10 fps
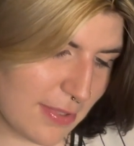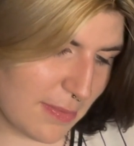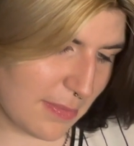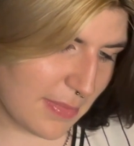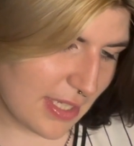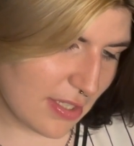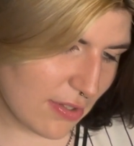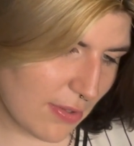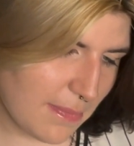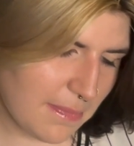ich mir
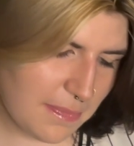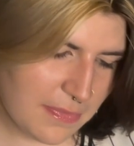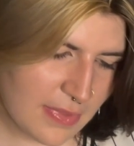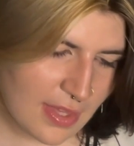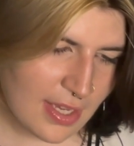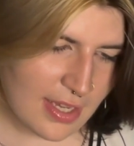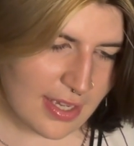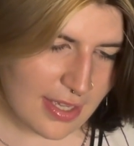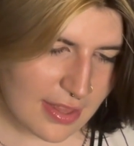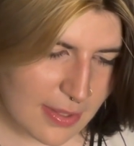mitgenommen
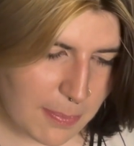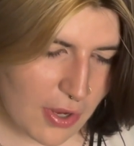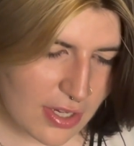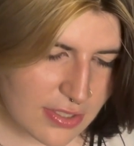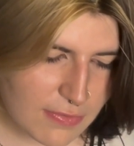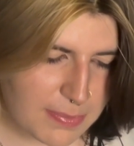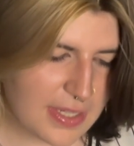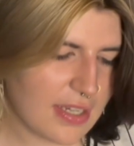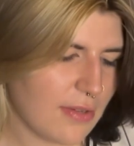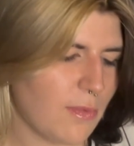The Perks of
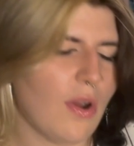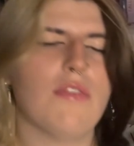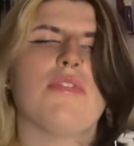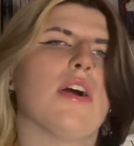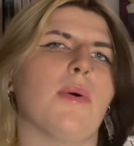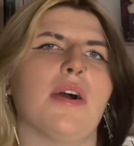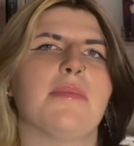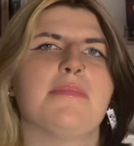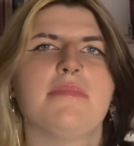Being a Wallflower.